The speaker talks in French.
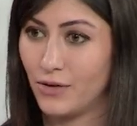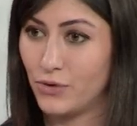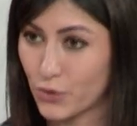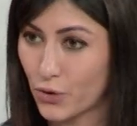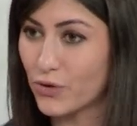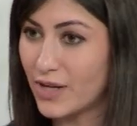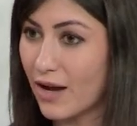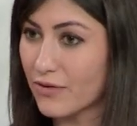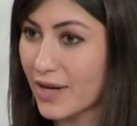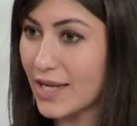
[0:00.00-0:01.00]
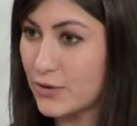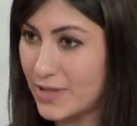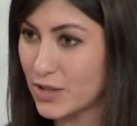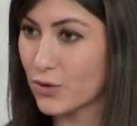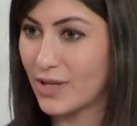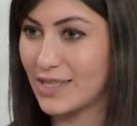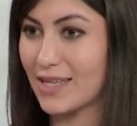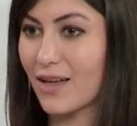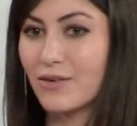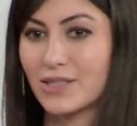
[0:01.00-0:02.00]
du Code de l'entrée et du séjour des
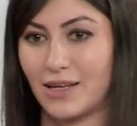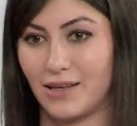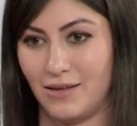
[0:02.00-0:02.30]
étrangers.